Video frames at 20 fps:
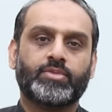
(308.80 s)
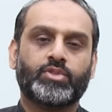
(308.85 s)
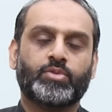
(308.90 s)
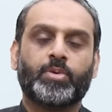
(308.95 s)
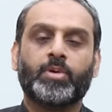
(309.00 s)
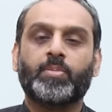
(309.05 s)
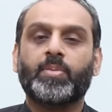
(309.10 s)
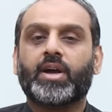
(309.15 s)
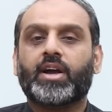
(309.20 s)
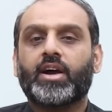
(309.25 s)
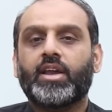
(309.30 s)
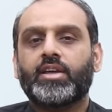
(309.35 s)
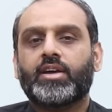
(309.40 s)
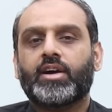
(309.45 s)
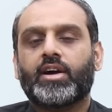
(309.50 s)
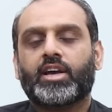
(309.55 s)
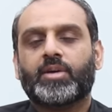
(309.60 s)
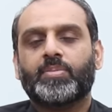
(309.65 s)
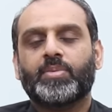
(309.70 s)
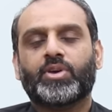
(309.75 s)
तो फिर मैं गाली
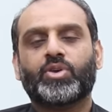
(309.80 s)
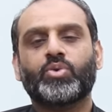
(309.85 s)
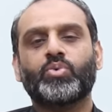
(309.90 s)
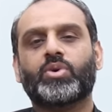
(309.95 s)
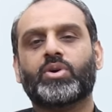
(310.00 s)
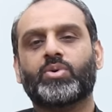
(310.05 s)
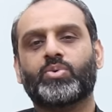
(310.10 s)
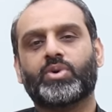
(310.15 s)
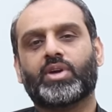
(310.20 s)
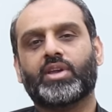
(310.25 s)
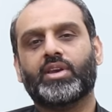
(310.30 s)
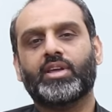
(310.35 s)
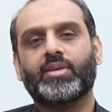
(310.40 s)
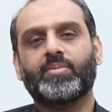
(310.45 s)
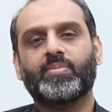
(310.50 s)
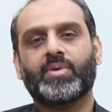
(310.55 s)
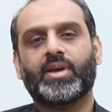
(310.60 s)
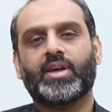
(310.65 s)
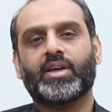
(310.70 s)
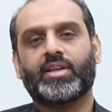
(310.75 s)
खा के मैं क्यों कहूँ कि
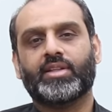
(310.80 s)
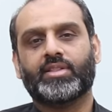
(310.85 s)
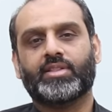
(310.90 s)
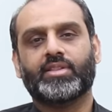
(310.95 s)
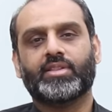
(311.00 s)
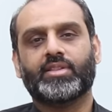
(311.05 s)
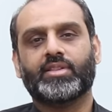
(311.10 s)
नहीं मैं